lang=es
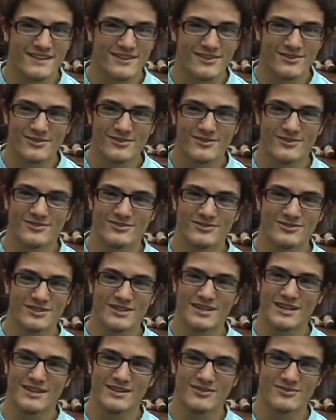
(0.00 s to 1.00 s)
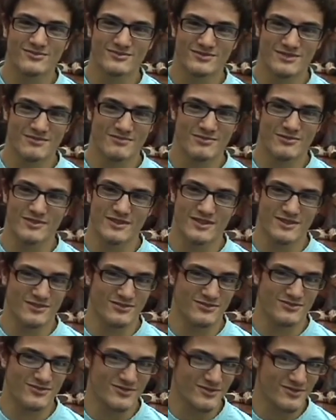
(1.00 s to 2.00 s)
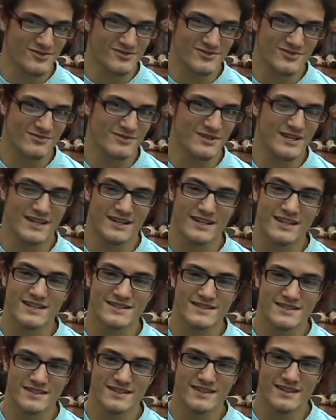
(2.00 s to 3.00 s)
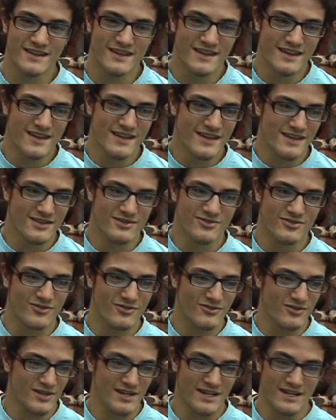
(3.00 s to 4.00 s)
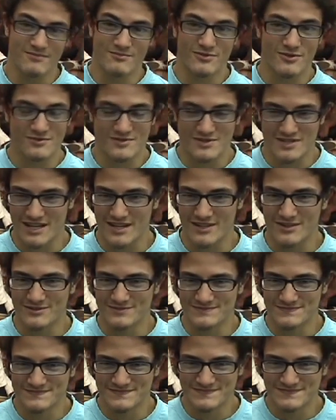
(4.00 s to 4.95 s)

no tenía ningún tipo de control sobre la clase y todo era improvisado.